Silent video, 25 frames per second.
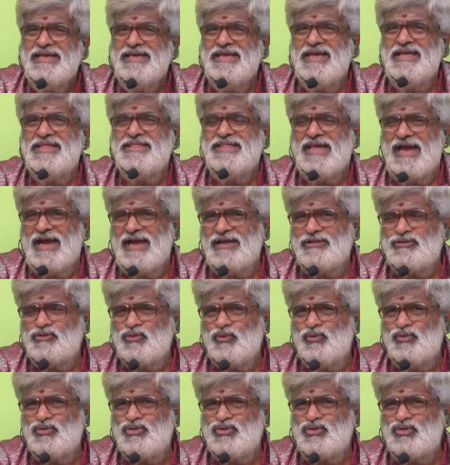ఈ
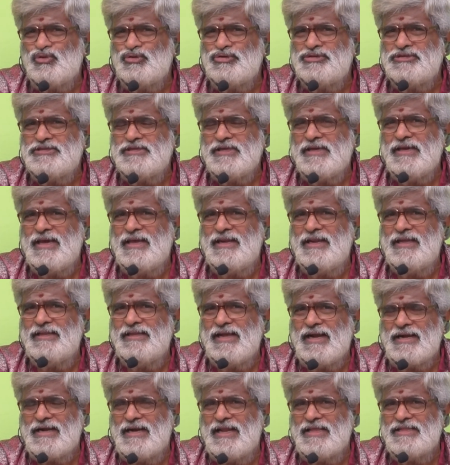జగత్తు సృష్టి
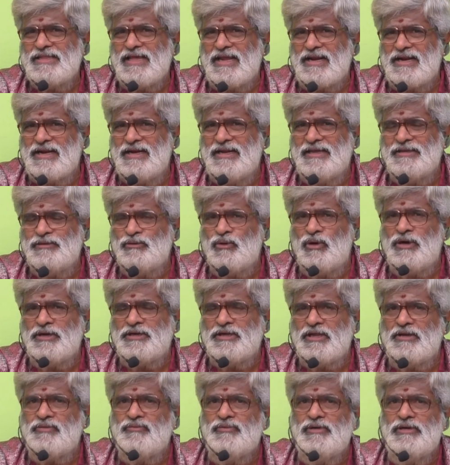అనేది ఎక్కడ జరగలేదు
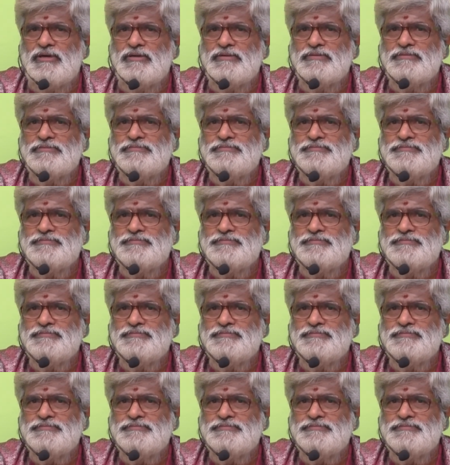అంటారు వీళ్ళు